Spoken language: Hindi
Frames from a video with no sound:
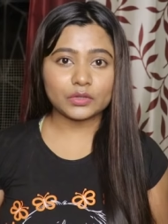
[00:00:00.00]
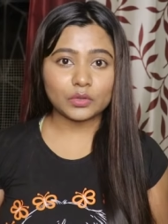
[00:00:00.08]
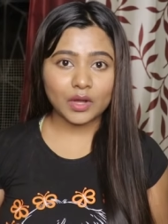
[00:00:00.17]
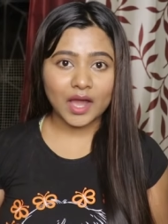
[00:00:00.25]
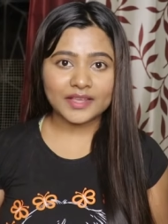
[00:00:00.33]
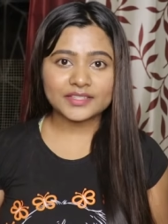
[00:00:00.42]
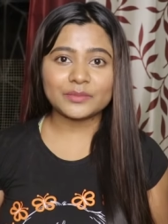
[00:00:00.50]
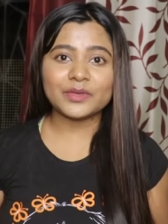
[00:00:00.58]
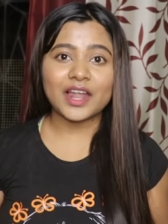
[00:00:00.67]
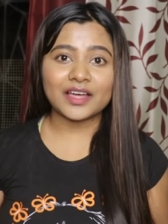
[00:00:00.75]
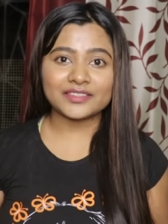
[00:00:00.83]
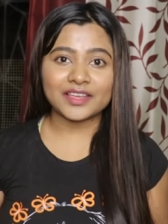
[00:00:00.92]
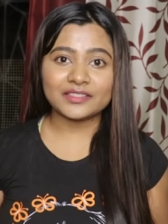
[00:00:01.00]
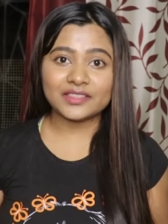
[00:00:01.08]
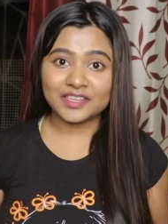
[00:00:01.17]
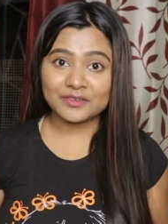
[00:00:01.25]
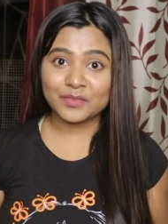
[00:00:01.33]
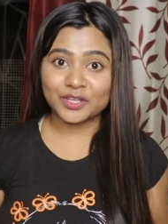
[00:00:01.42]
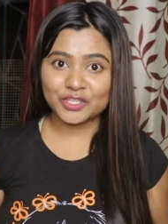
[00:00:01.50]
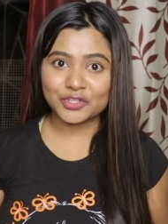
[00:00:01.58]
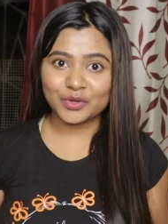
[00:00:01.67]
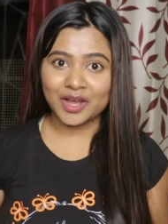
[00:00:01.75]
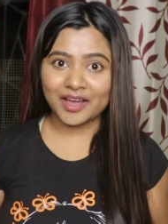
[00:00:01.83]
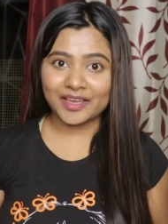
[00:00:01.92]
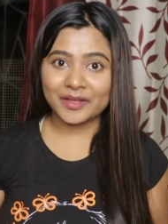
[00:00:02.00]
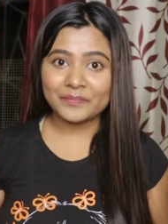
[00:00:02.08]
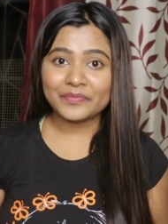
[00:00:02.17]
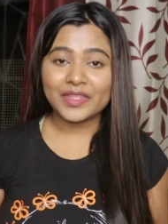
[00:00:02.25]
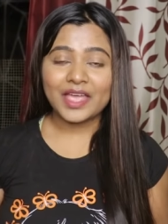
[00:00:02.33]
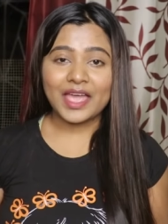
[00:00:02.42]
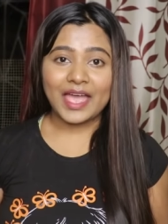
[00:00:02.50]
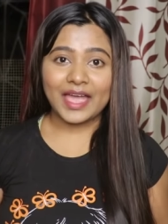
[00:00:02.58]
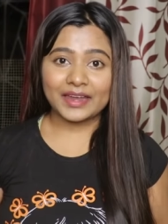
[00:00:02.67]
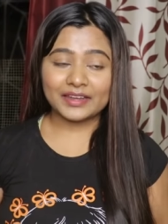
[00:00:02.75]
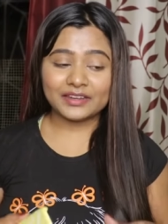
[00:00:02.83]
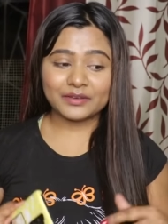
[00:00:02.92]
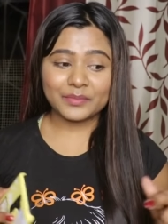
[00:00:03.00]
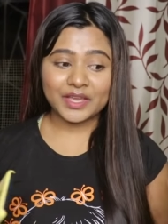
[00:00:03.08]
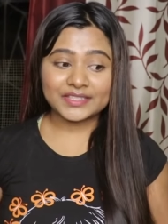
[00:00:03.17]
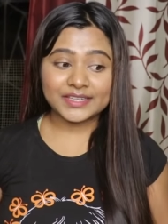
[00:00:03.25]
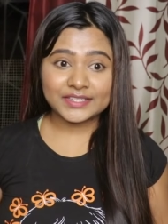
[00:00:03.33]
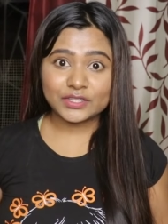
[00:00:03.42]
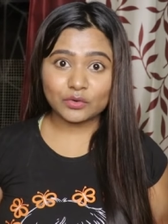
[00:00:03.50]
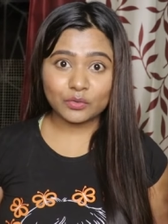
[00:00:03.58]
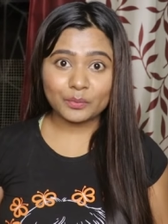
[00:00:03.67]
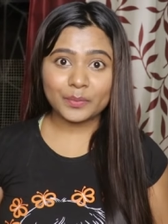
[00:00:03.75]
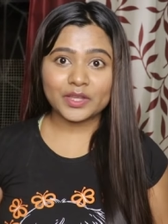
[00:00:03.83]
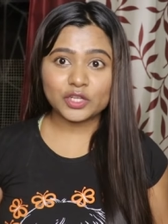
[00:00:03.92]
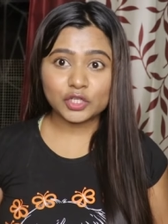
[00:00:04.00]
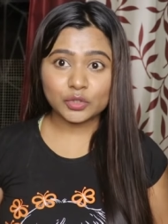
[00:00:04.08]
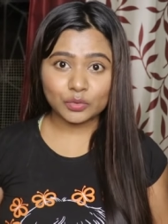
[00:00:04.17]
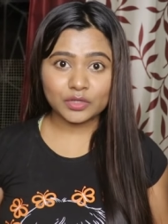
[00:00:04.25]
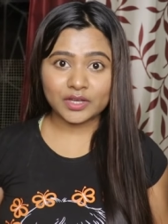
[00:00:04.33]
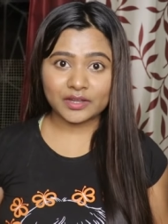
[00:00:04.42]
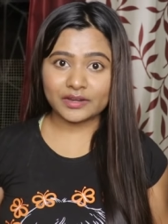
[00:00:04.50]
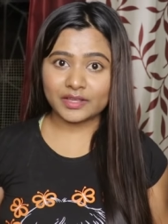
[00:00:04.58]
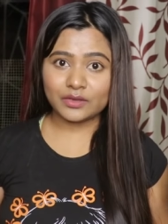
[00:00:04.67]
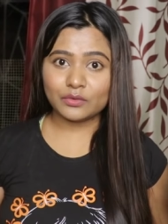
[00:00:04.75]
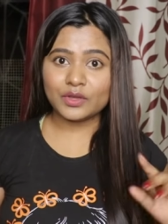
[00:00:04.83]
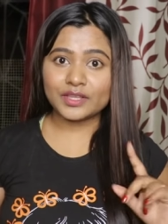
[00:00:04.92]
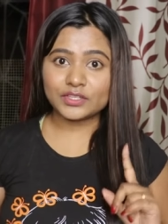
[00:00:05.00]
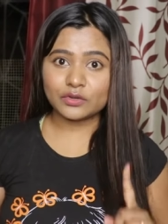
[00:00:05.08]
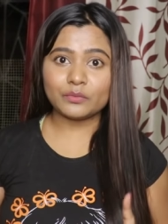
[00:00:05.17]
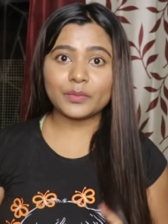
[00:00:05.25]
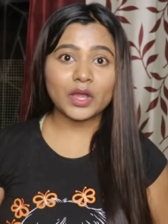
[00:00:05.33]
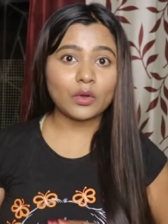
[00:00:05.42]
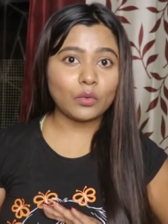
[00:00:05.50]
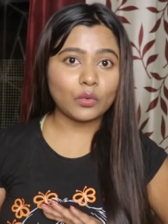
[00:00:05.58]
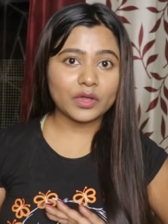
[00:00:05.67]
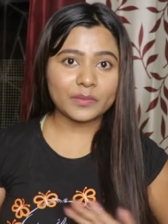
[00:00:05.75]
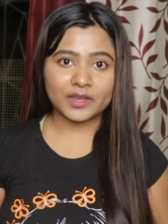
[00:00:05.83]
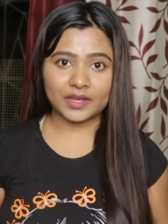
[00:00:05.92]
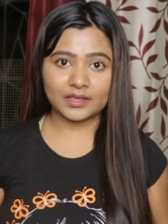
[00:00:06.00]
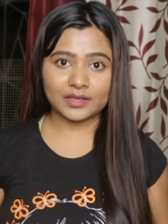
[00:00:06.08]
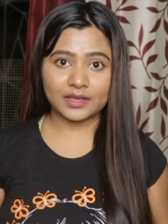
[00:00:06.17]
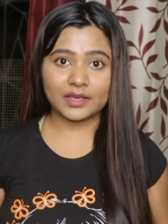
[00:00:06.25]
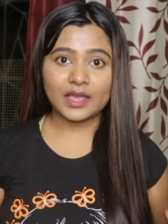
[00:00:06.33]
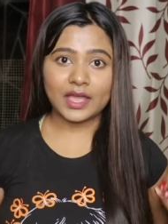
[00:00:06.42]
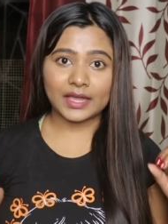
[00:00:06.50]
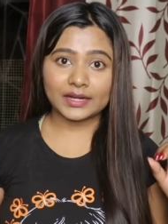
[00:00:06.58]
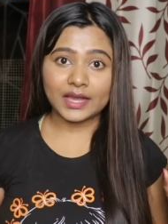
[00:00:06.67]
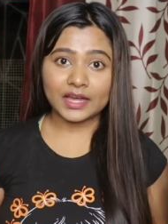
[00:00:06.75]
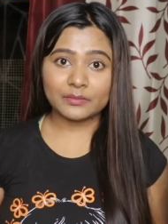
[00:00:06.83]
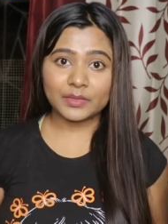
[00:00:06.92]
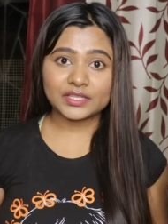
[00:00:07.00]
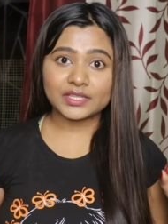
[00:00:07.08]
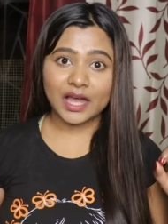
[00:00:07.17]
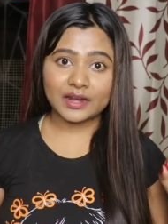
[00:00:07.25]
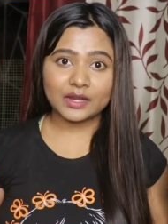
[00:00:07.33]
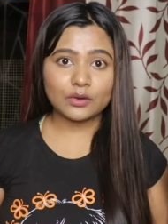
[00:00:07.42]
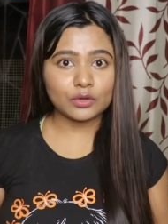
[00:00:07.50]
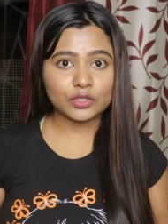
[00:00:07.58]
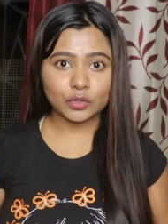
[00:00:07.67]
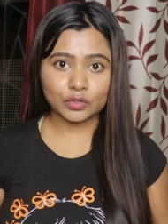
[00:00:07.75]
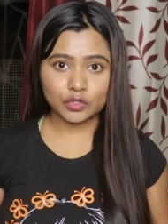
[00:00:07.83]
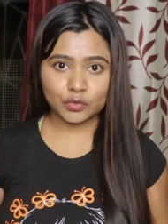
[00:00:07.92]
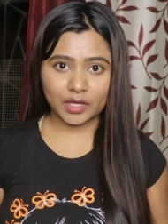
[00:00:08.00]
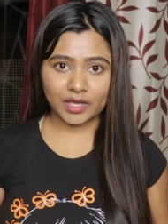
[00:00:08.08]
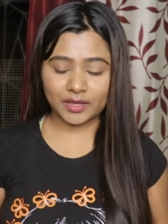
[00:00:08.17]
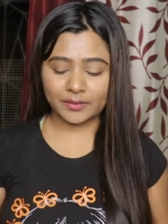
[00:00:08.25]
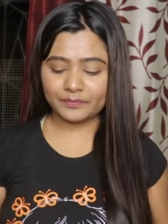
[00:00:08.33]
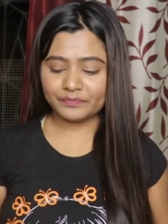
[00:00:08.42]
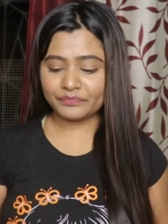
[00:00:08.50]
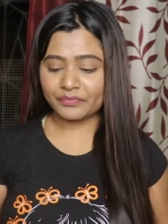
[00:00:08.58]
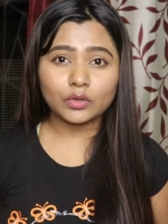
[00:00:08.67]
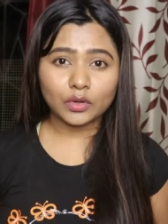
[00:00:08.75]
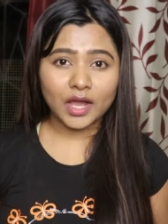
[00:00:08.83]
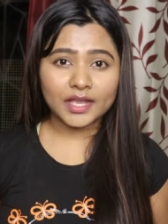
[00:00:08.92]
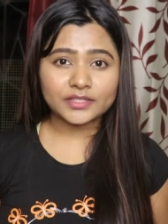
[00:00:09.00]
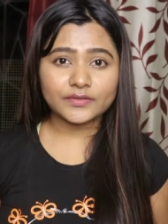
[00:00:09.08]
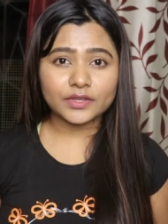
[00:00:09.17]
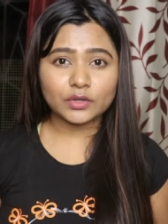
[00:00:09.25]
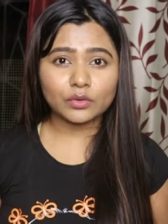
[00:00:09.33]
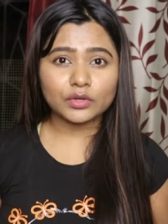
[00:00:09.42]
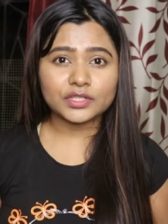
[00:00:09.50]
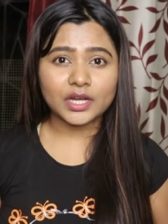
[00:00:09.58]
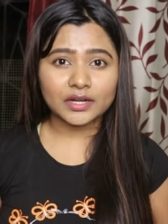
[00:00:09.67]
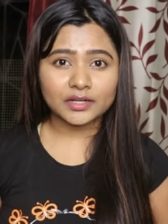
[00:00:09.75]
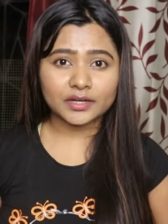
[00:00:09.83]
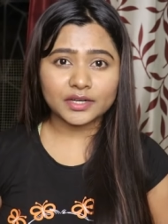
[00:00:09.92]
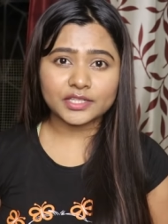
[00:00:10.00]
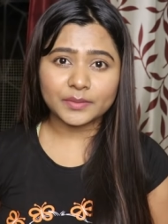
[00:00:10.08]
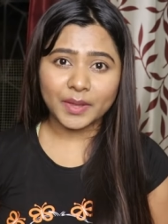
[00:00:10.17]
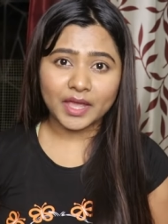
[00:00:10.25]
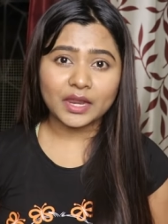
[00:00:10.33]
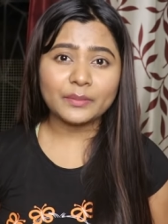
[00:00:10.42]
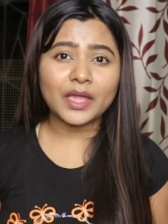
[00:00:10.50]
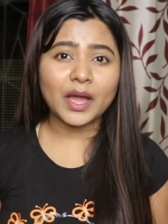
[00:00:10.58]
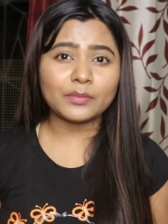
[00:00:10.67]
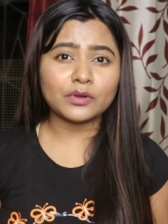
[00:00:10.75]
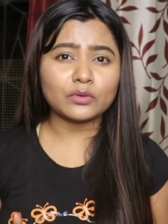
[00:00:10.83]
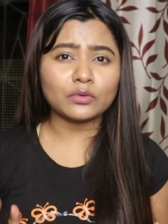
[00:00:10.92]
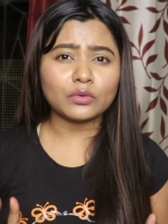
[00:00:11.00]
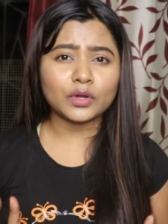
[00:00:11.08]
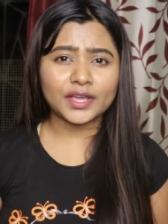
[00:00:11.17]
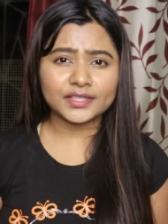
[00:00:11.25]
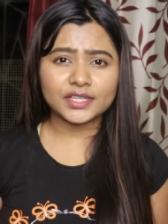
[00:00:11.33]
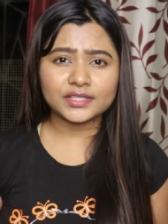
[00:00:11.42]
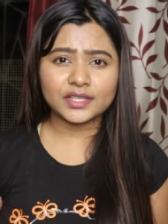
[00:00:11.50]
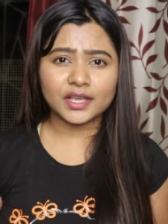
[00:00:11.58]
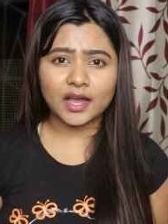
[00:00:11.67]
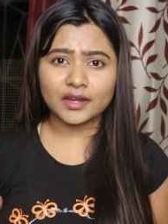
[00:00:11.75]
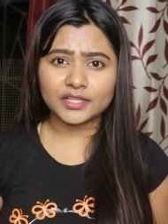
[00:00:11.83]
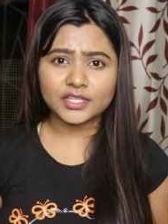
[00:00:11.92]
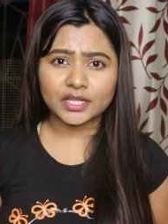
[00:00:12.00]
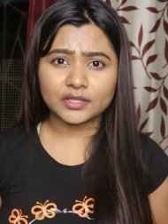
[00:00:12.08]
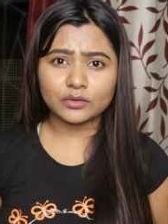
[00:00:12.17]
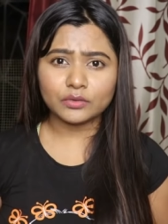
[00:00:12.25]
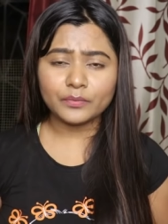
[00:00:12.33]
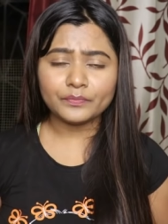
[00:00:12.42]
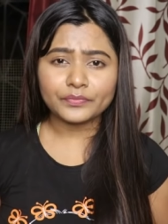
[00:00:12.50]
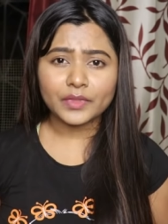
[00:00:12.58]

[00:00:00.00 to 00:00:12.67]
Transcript: तो गाइस अभी रात के तीन बज चुका है एंड मैं जिस रूम पे शूट कर रही हूँ इस रूम में कोई भी नहीं है एंड घर में सारे लोग सो चुके हैं तो गाइस वीडियो को स्टार्ट करने से पहले मैं आप लोगों को एक चीज़ दिखाना चाहती हूँ